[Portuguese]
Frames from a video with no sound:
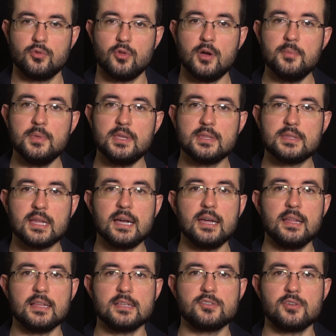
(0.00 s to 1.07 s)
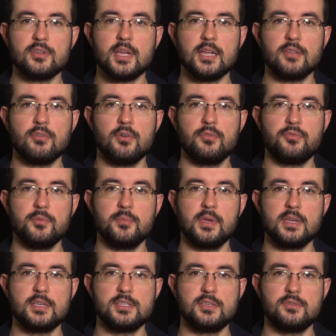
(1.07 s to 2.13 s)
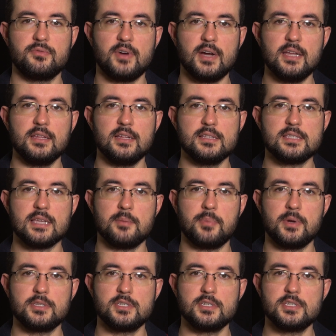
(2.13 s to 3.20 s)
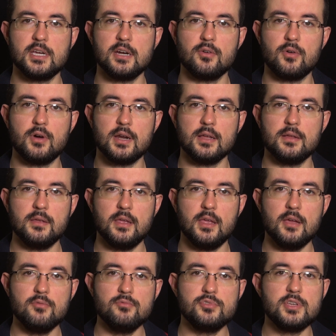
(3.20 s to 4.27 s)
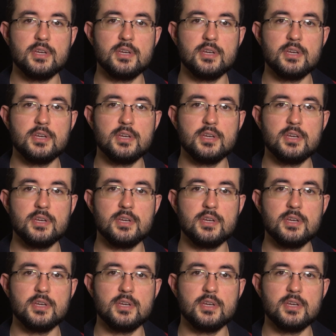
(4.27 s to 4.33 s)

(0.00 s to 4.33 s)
o nome que está relacionado ao filme que a gente vai analisar a partir de agora é um